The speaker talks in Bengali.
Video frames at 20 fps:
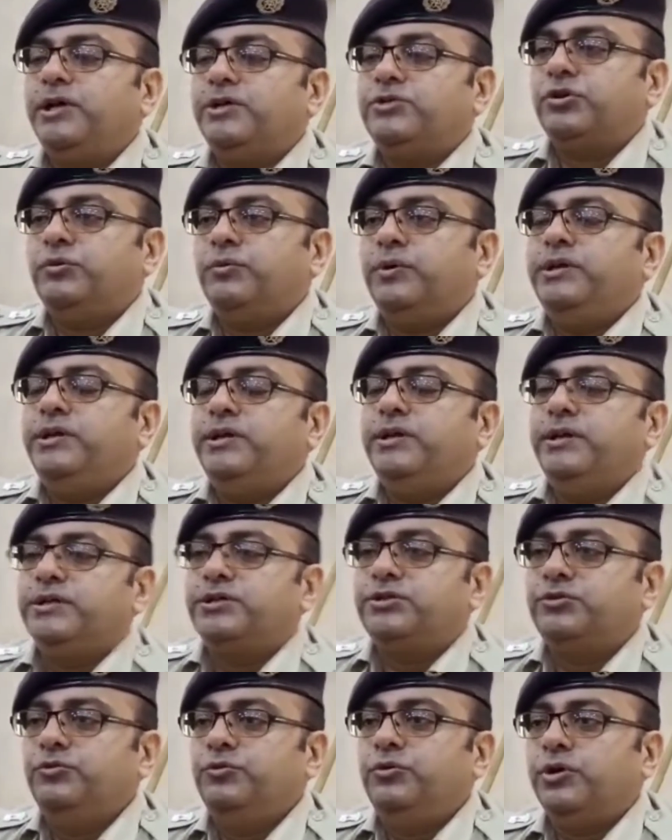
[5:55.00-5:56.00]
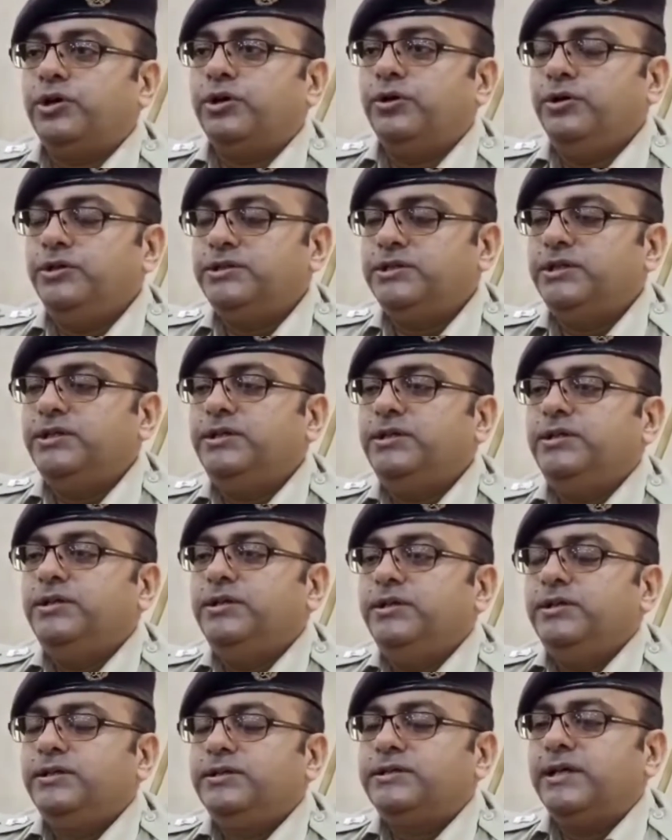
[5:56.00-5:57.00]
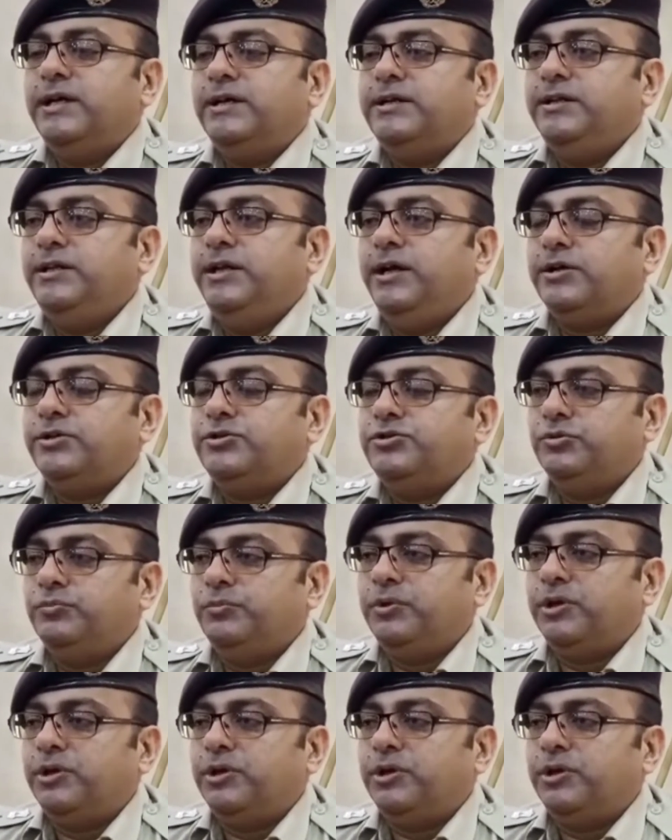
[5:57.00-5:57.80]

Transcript: প্রায় সবাইকে রেস্কিউ করা হয়েছে স্যাডলি আটজন